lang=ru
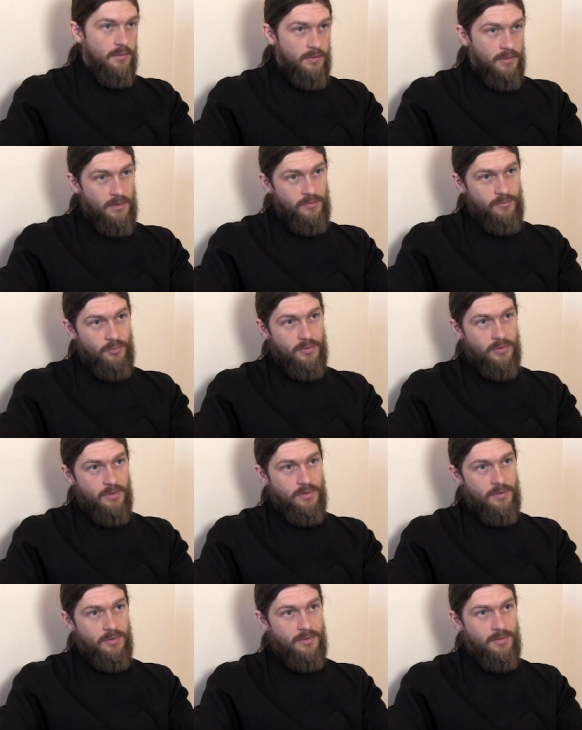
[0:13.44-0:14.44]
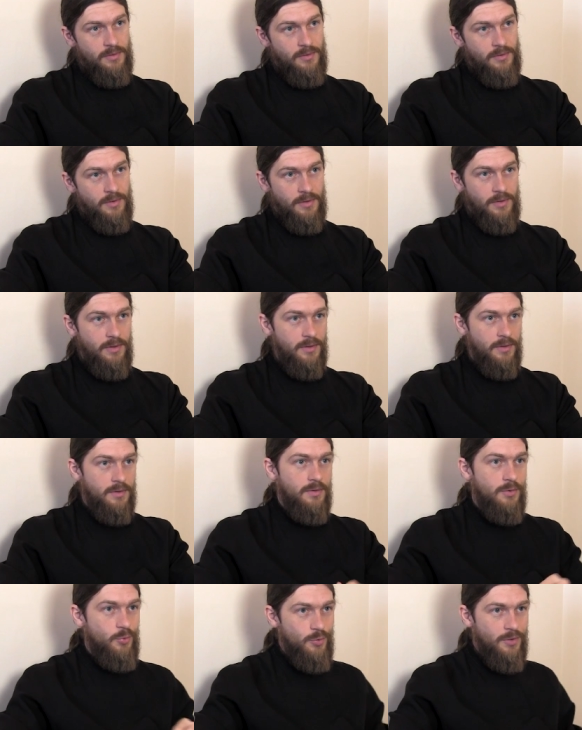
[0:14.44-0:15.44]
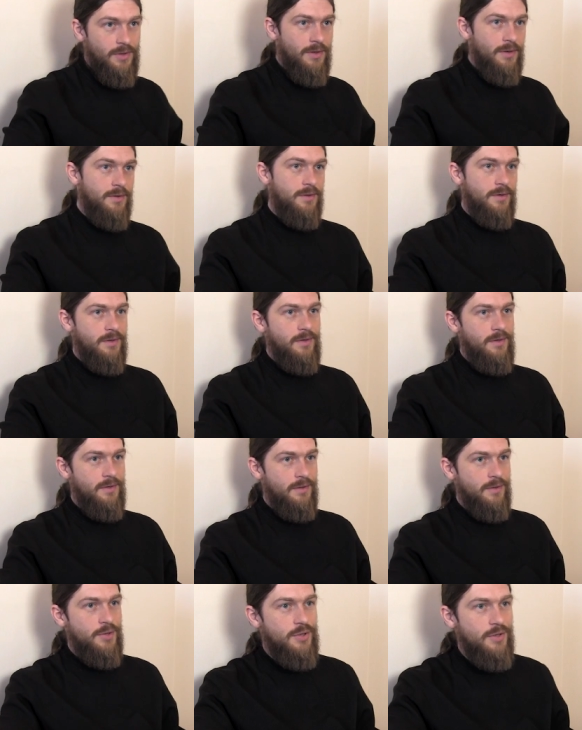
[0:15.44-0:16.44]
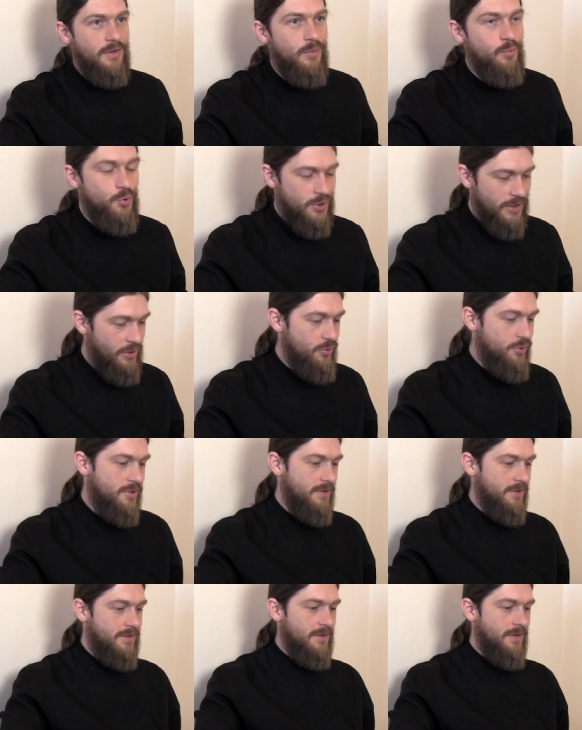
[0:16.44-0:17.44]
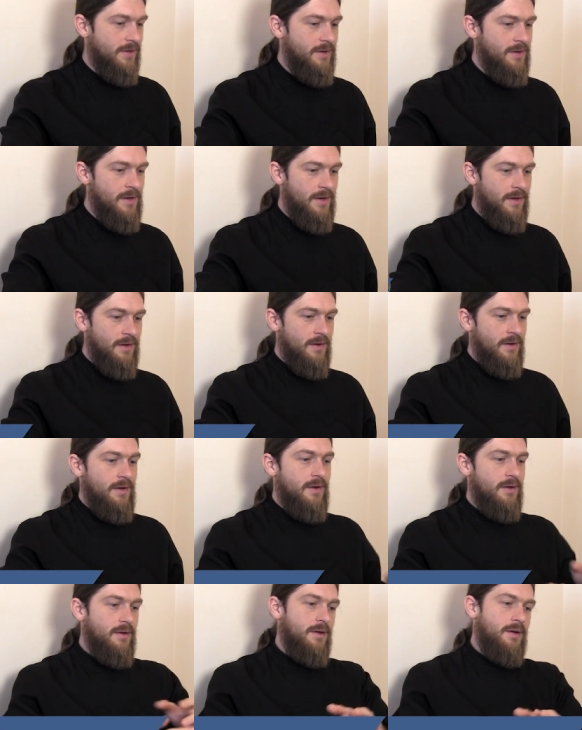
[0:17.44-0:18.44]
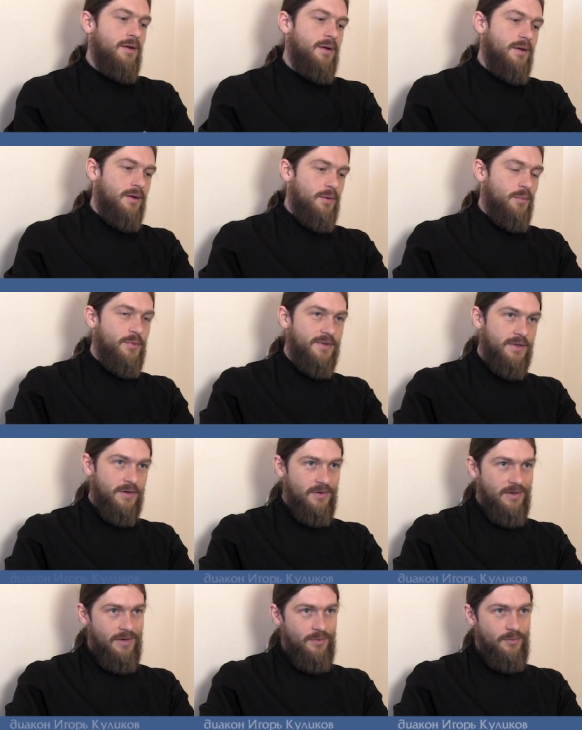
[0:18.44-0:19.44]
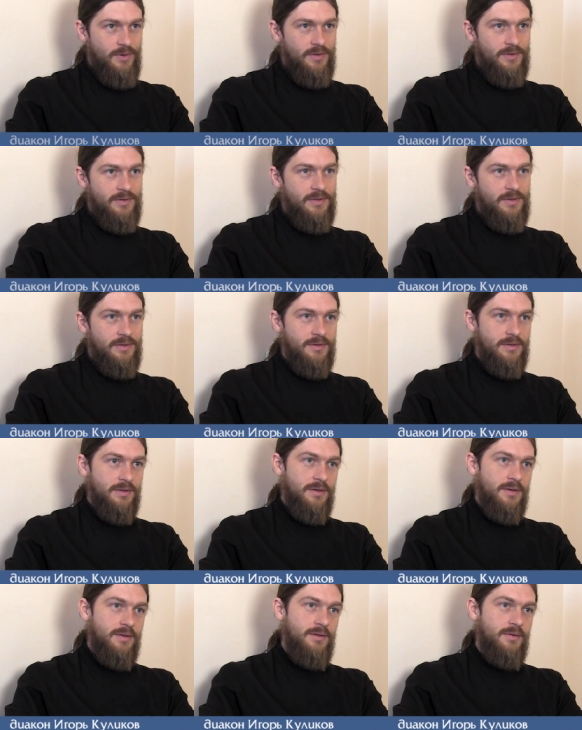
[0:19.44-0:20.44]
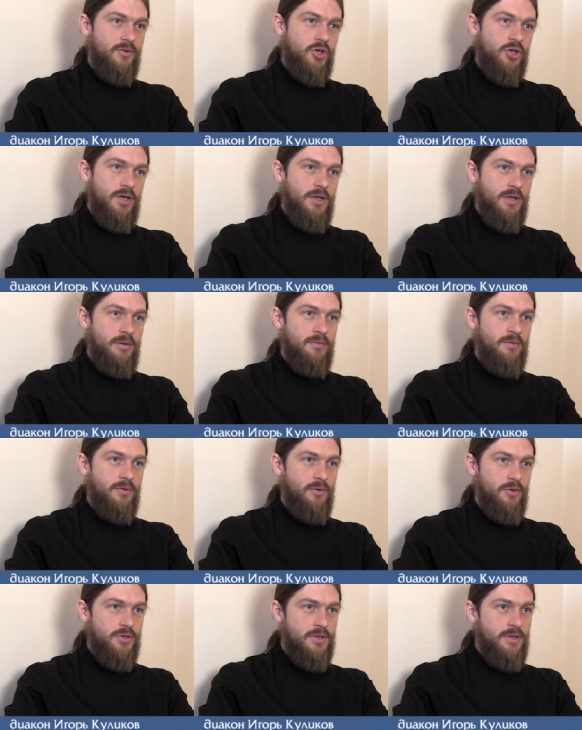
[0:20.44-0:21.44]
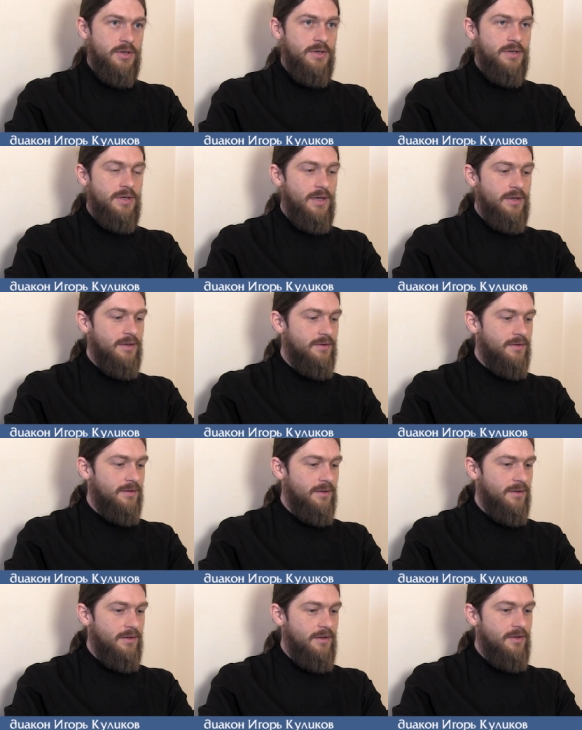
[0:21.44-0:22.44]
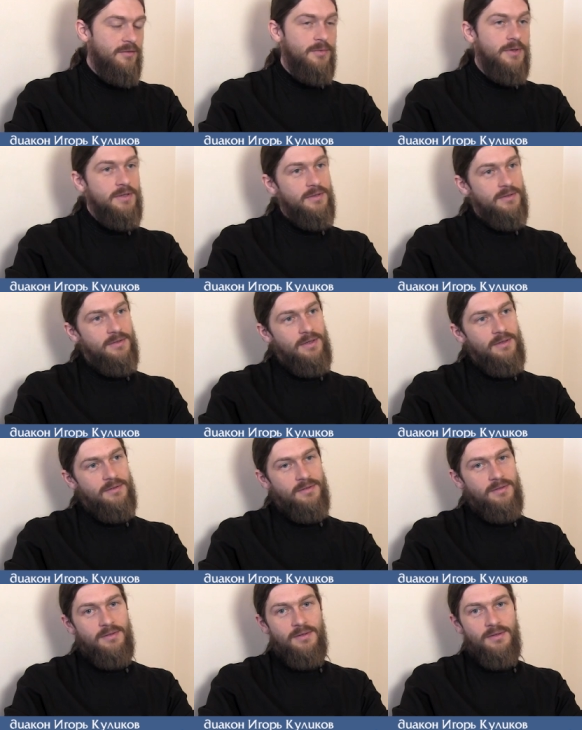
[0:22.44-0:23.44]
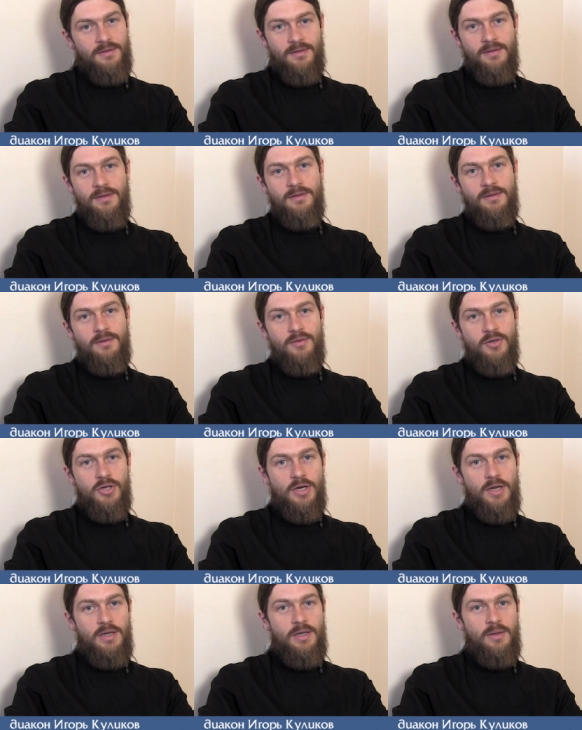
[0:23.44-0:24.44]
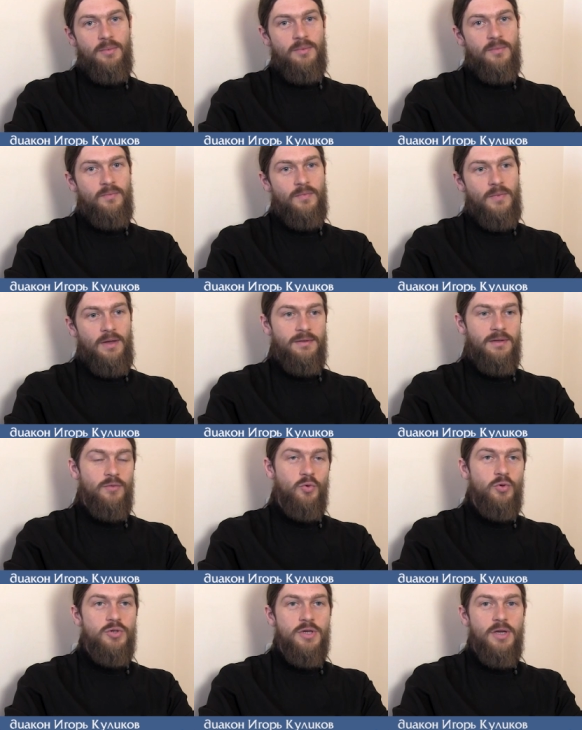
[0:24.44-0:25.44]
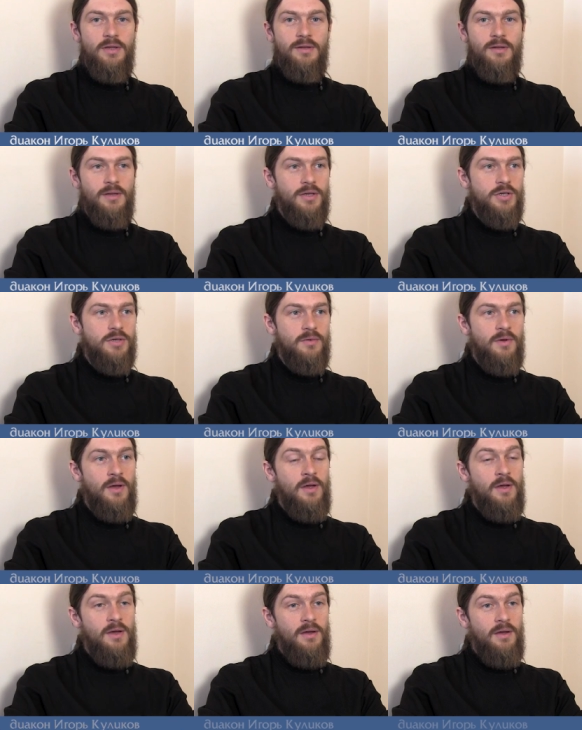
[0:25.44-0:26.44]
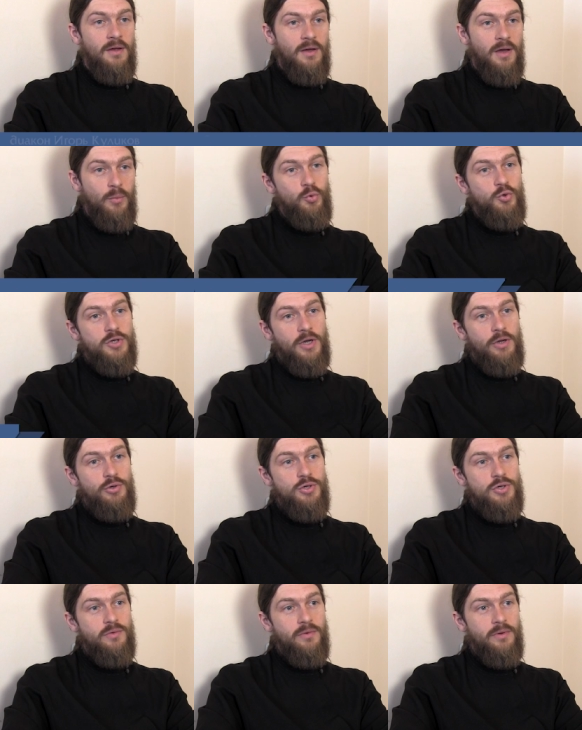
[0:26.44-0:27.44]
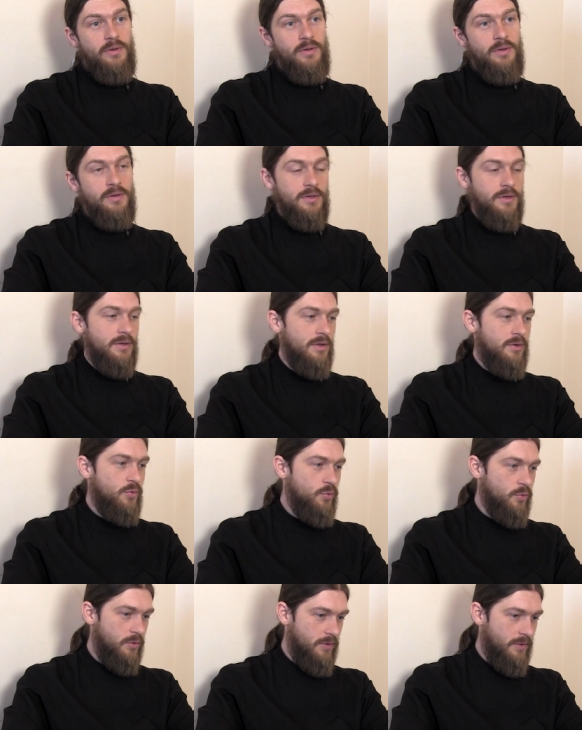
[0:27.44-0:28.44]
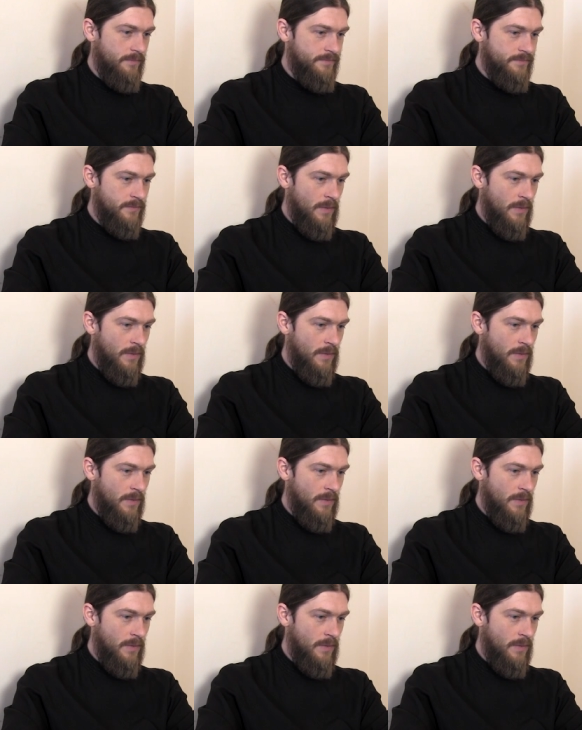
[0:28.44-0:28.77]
Здравствуйте, дорогие друзья, дорогие наши обучающиеся. Поздравляю вас с завершением Святой Четыредесятницы и вместе с ней с завершением основной части нашего обучающего интернет-курса.